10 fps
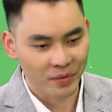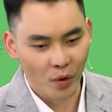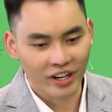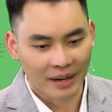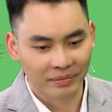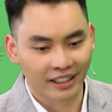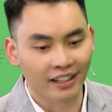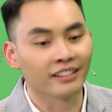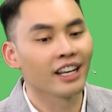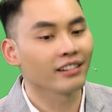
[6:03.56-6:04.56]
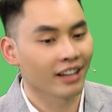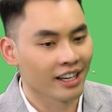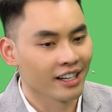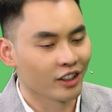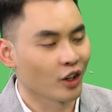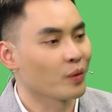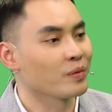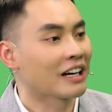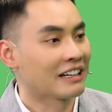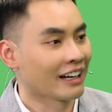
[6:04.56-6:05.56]
dịp cuối năm này thời tiết này nó cũng
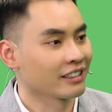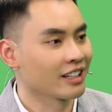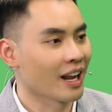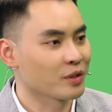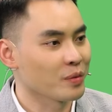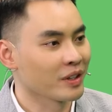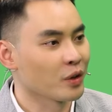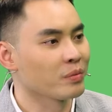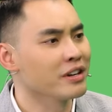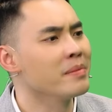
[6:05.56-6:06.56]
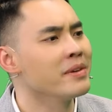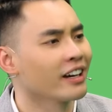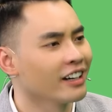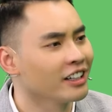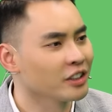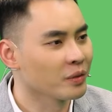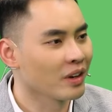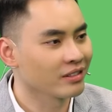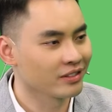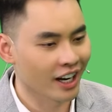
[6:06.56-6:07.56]
lạnh lạnh làm cho mình cũng đưa miệng hơn đúng
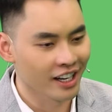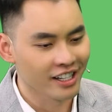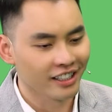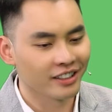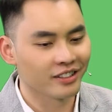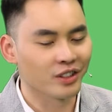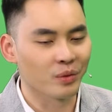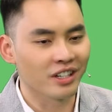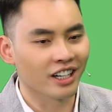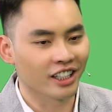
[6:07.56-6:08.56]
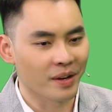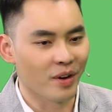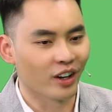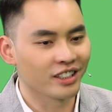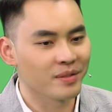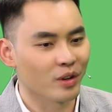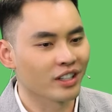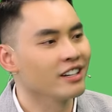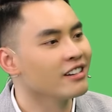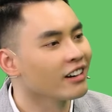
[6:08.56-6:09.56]
không và giống như là cái món như
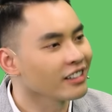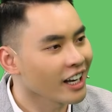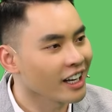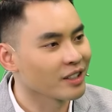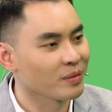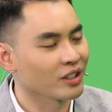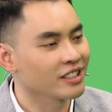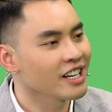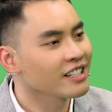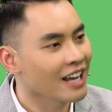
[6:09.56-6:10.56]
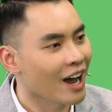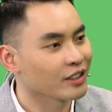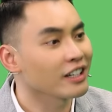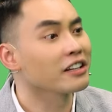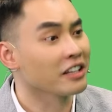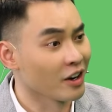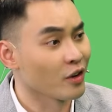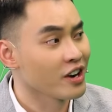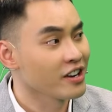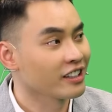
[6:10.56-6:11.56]
món nướng này món chiên xào rất là nhiều
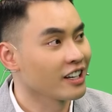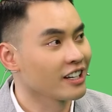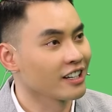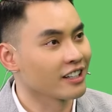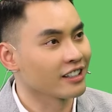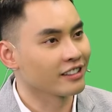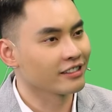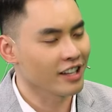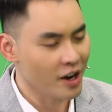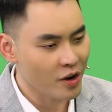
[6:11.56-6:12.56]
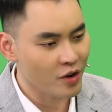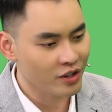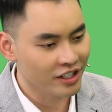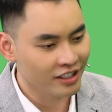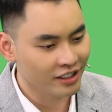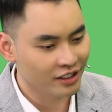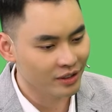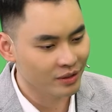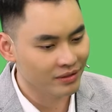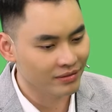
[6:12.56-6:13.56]
thì theo như